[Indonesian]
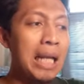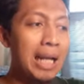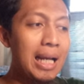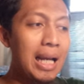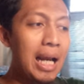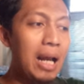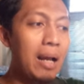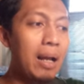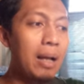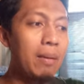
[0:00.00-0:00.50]

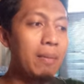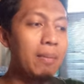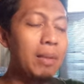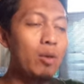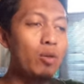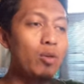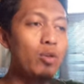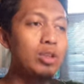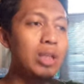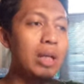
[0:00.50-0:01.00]
nggak
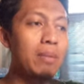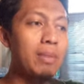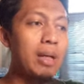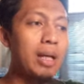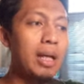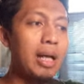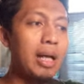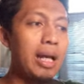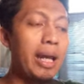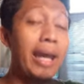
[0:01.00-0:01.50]
melulu
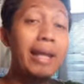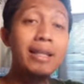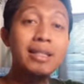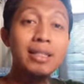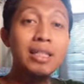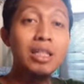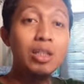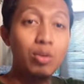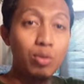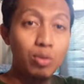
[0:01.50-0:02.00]
sama
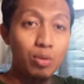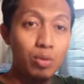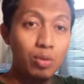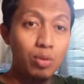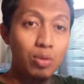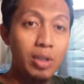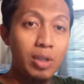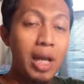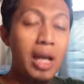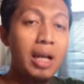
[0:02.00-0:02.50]
ads
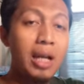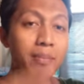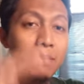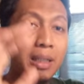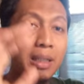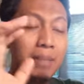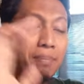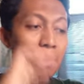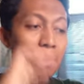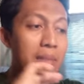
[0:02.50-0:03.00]
gitu. Nah,
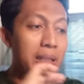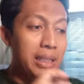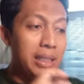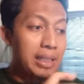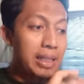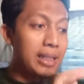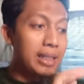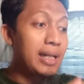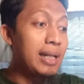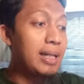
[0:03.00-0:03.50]
berarti
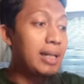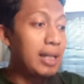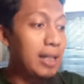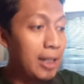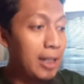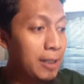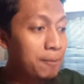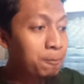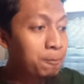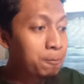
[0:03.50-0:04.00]
perbandingannya adalah